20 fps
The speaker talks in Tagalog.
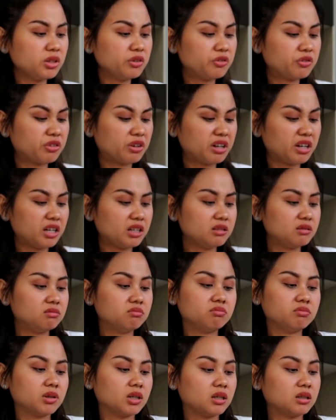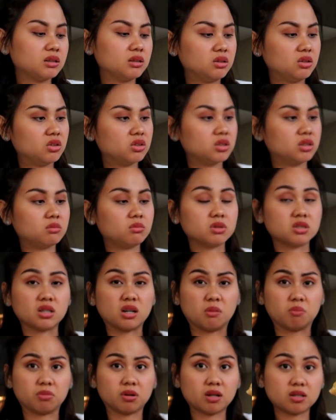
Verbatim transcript: deep fried, parang hindi siya masarap.